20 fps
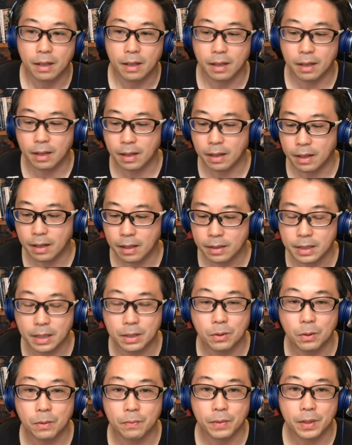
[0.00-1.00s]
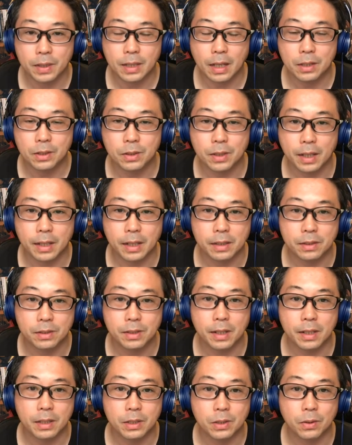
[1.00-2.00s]
えー、ざっと最終課題につい
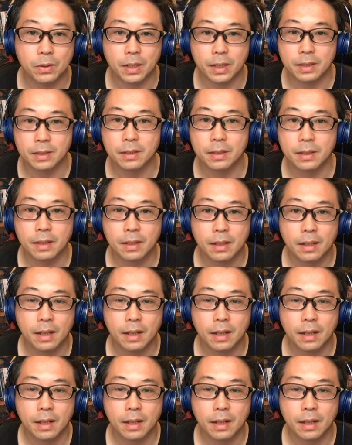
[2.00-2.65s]
ては以上です。